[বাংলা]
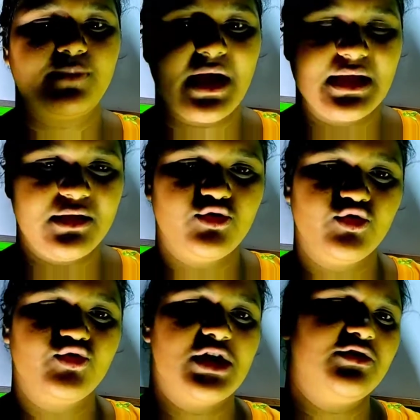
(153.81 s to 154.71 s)
পাখি
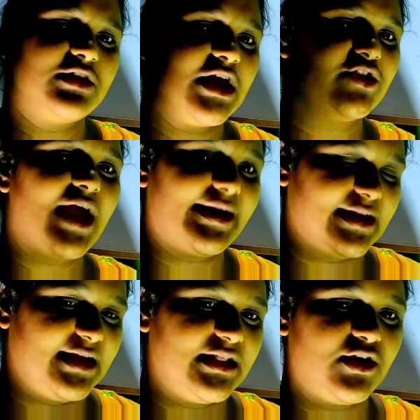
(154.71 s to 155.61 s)
জন্তু জানো তারা তো একটা
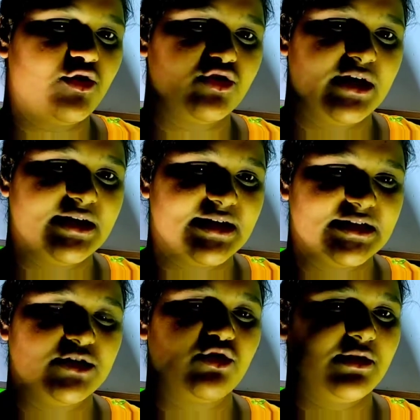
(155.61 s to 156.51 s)
জায়গা থেকে অন্য জায়গায়
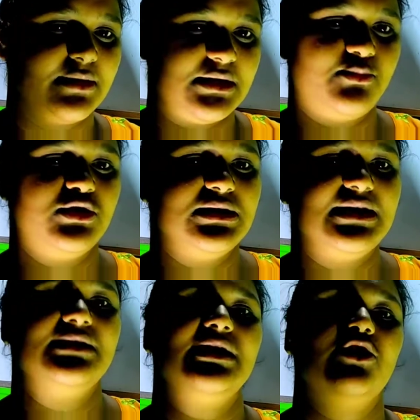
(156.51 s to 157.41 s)
যাচ্ছে কথাবার্তা বলছে
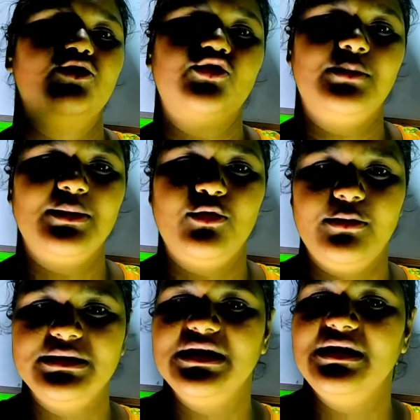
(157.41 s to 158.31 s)
এখান থেকে তোমরা
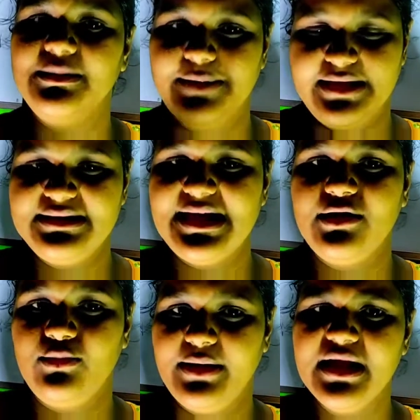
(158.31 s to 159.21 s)
বলবে যে লিভিং সেই
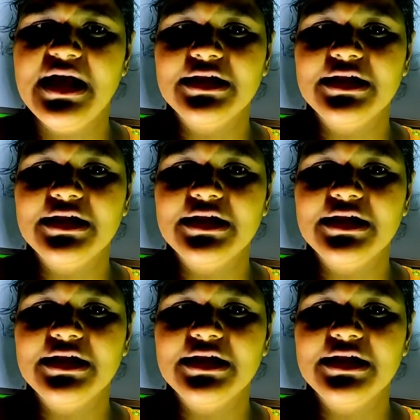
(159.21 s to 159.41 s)
লিভিং